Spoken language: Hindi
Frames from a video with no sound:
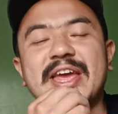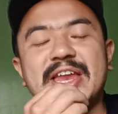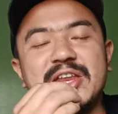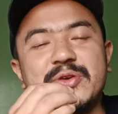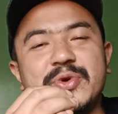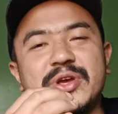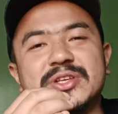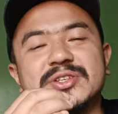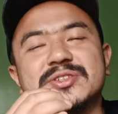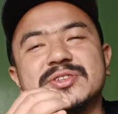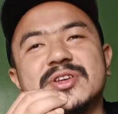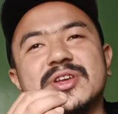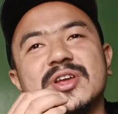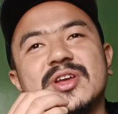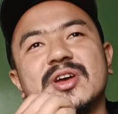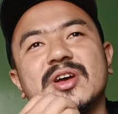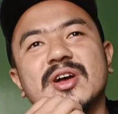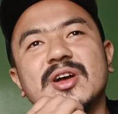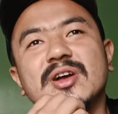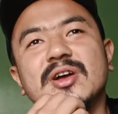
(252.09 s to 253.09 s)
एनी
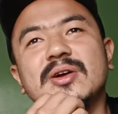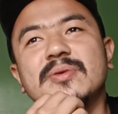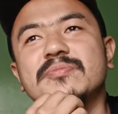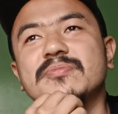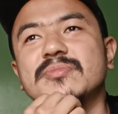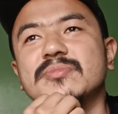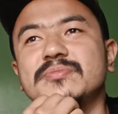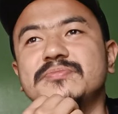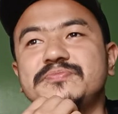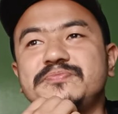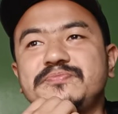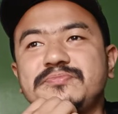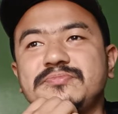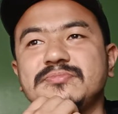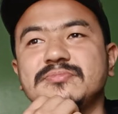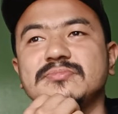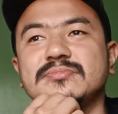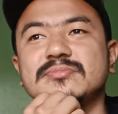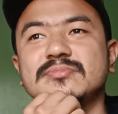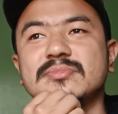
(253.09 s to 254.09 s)

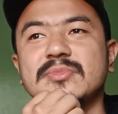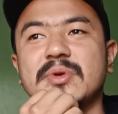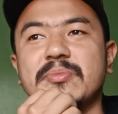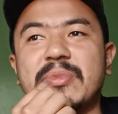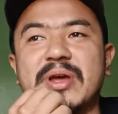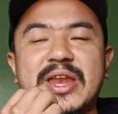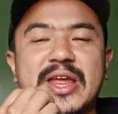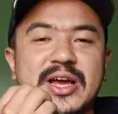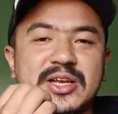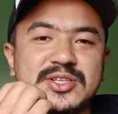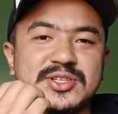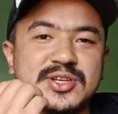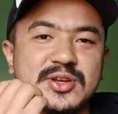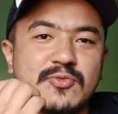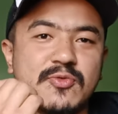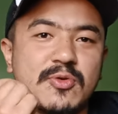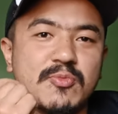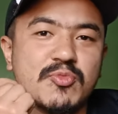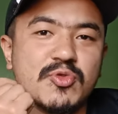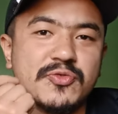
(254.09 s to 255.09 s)
वेज मैंने आज
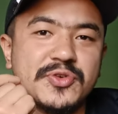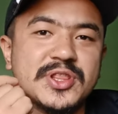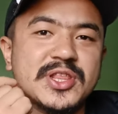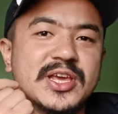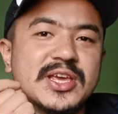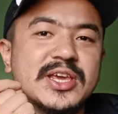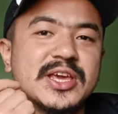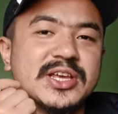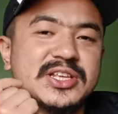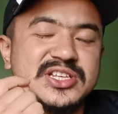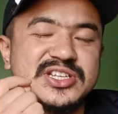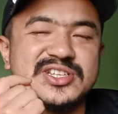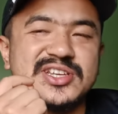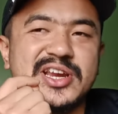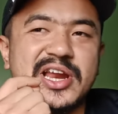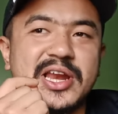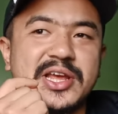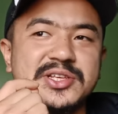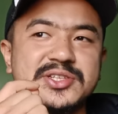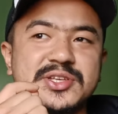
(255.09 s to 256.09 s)
ना वो मूवी देख के एक चीज़
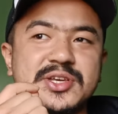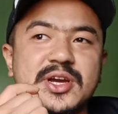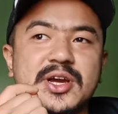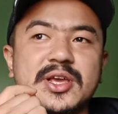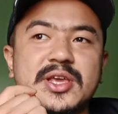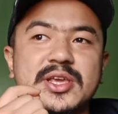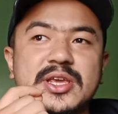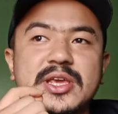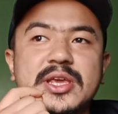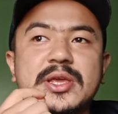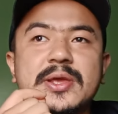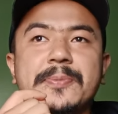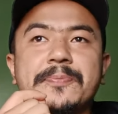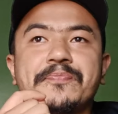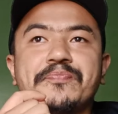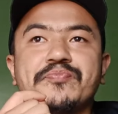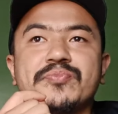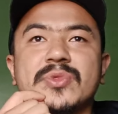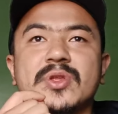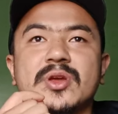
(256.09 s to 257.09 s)
रियलाइज़ किया कि
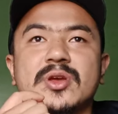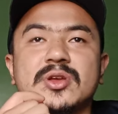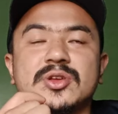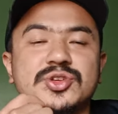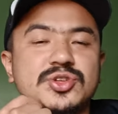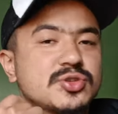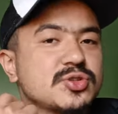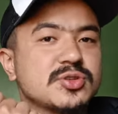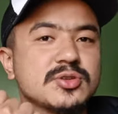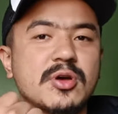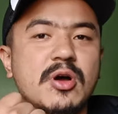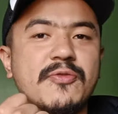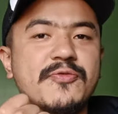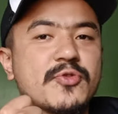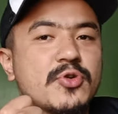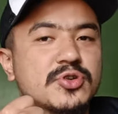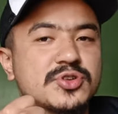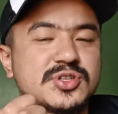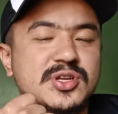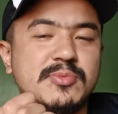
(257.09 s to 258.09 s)

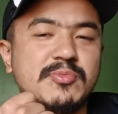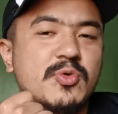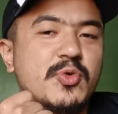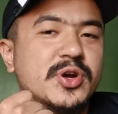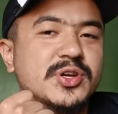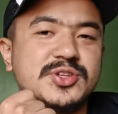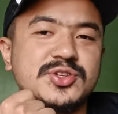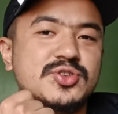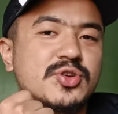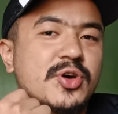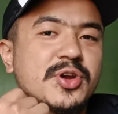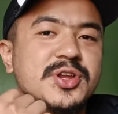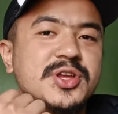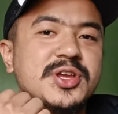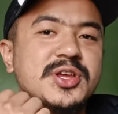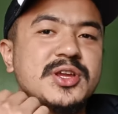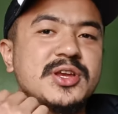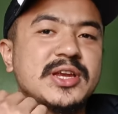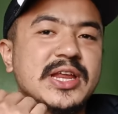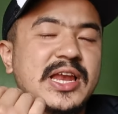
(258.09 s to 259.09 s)
ऑफकोर्स नंबर वन
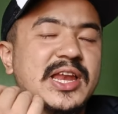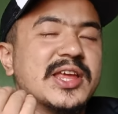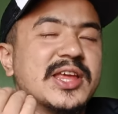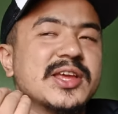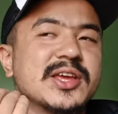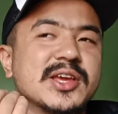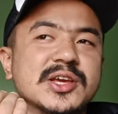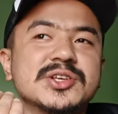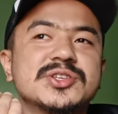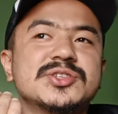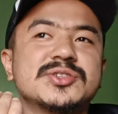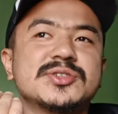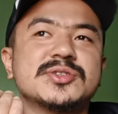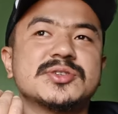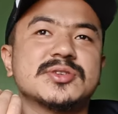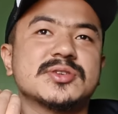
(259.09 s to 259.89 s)
स्टोरी टेलिंग इज